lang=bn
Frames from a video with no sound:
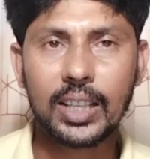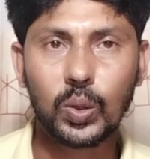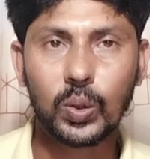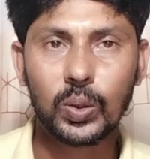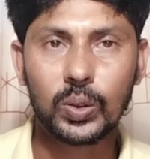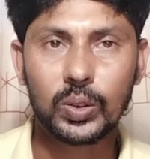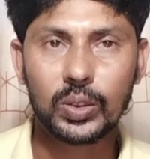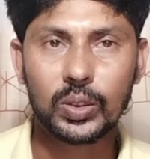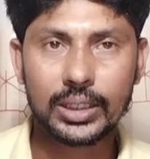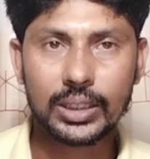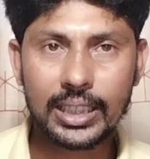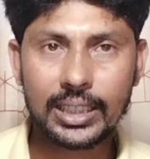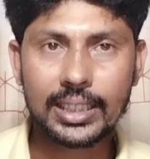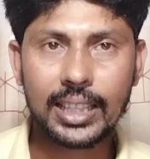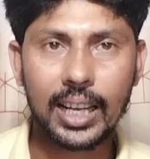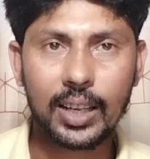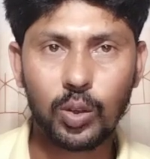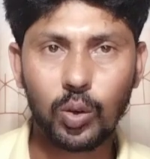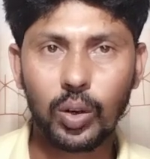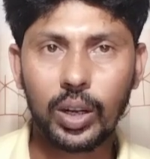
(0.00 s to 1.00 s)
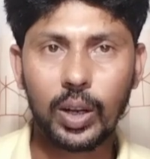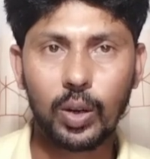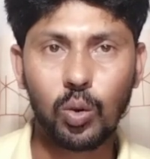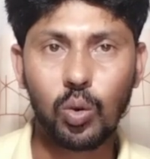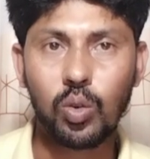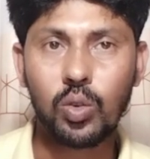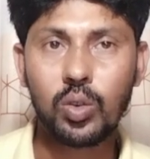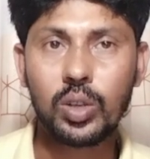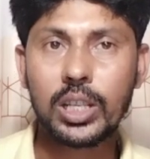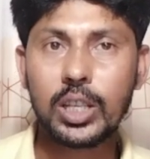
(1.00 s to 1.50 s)
করে কোনো কিছু
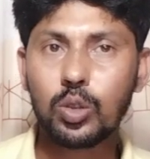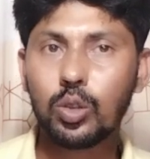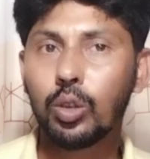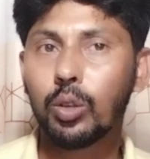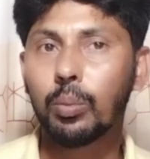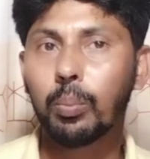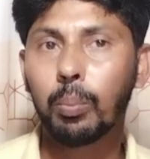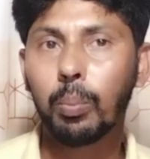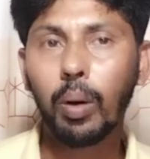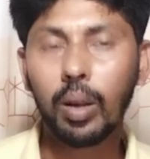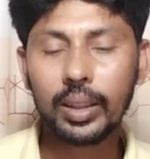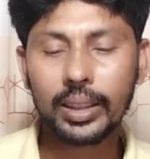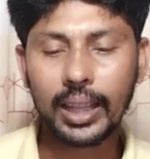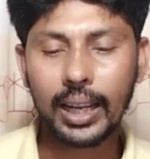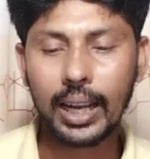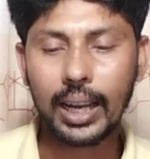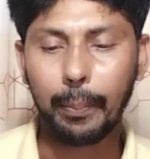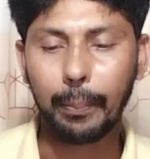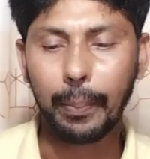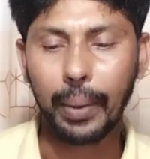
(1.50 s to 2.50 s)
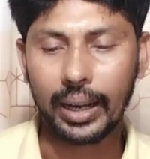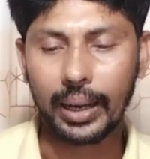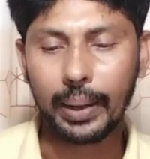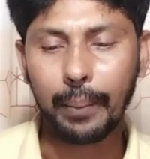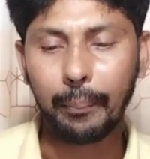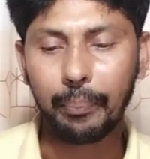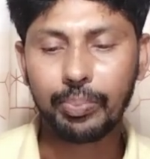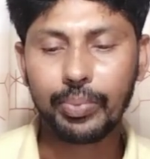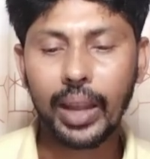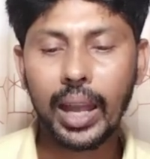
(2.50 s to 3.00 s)
বলতে না পারে
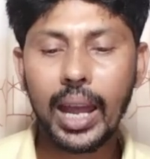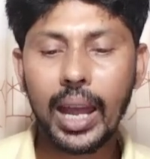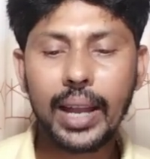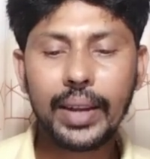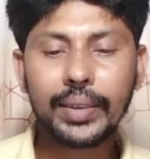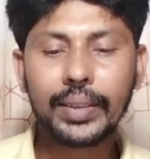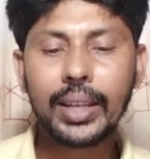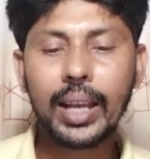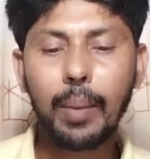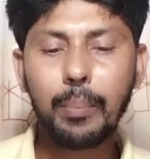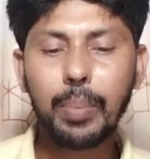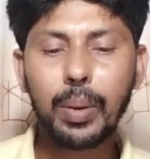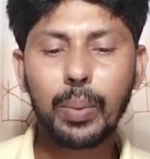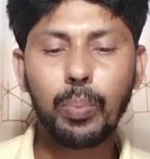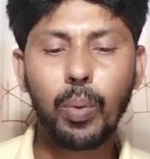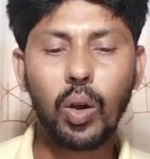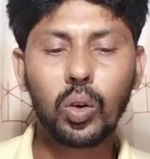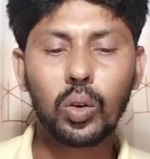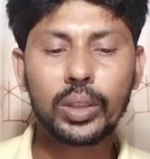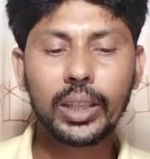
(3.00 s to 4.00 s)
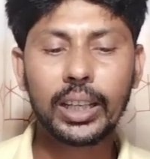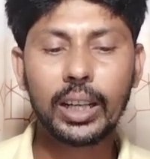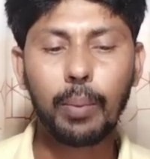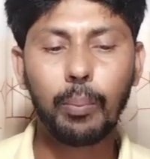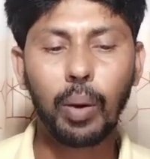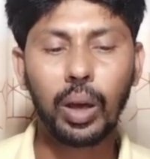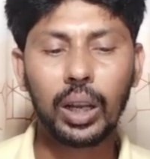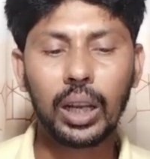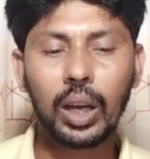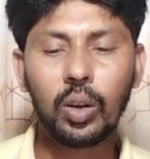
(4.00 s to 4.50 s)
ডিএমপির পক্ষ থেকে বলা হয়েছে
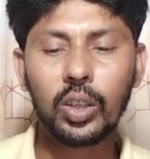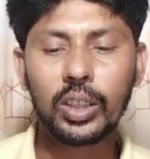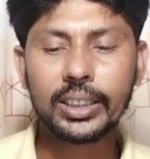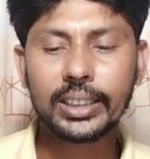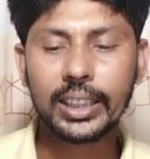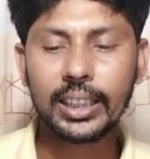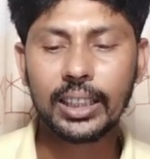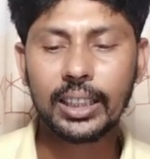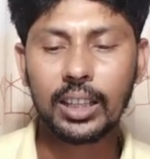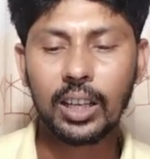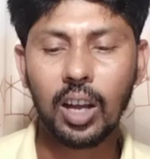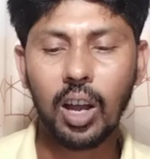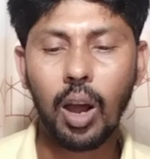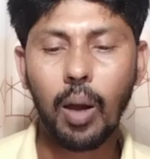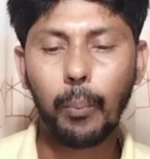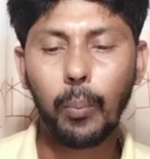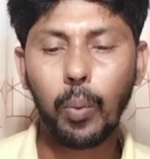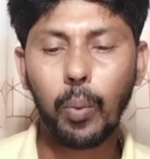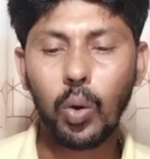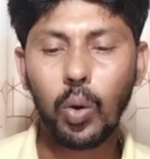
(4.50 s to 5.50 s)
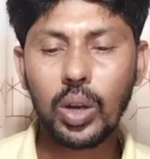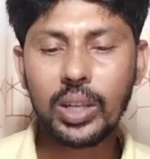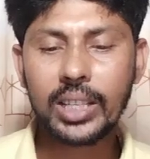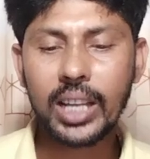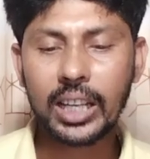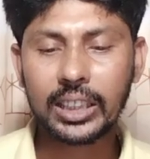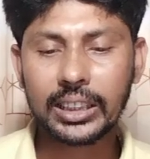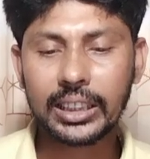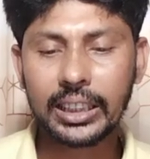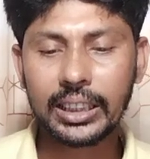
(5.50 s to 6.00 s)
পুলিশ একটি
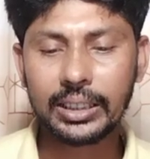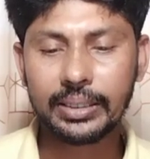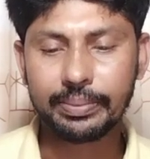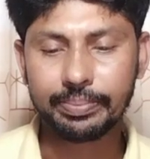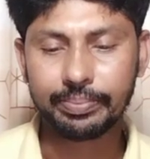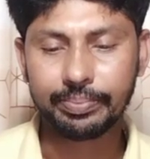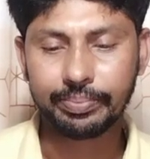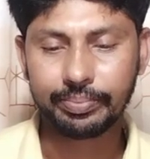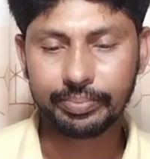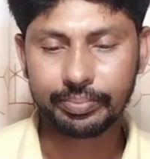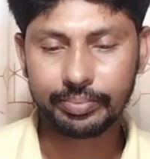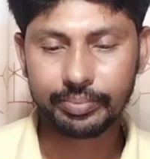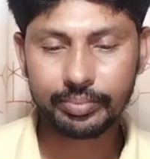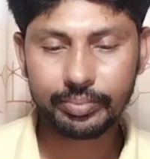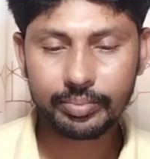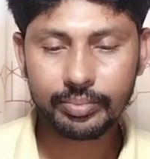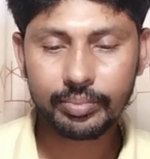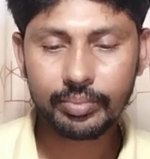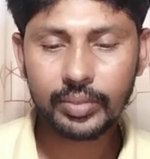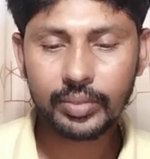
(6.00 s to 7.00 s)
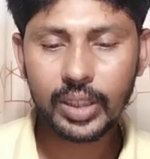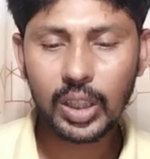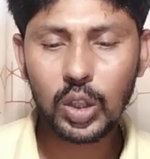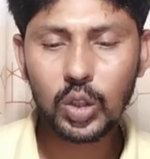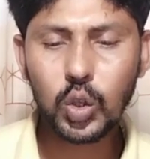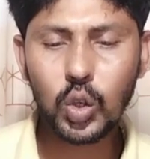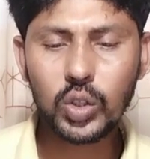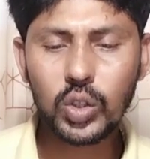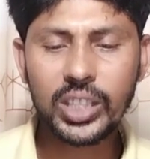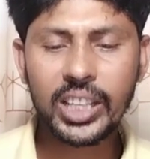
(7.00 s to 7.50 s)
সুশৃঙ্খল
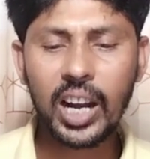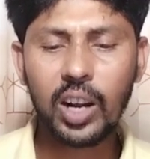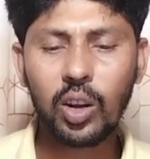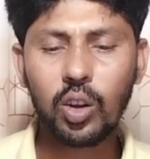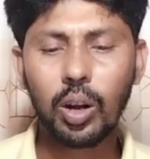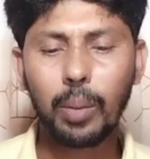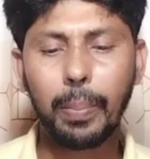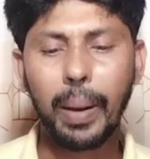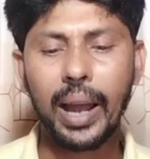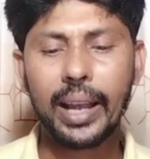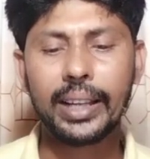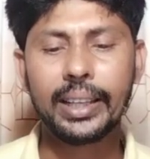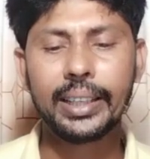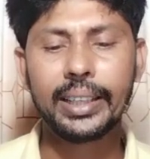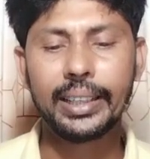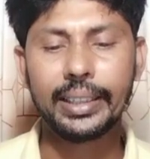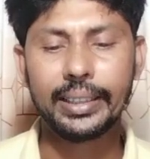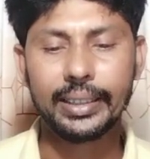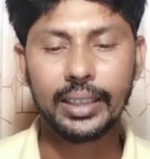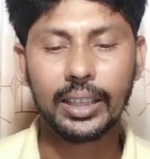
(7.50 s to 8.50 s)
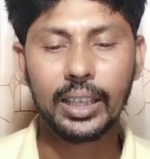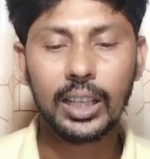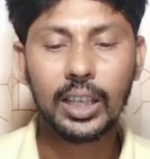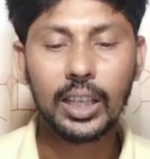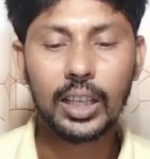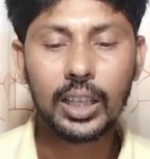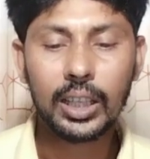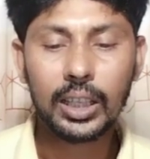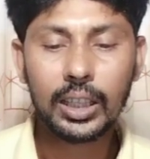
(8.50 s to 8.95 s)
বাহিনী সত্ত্বেও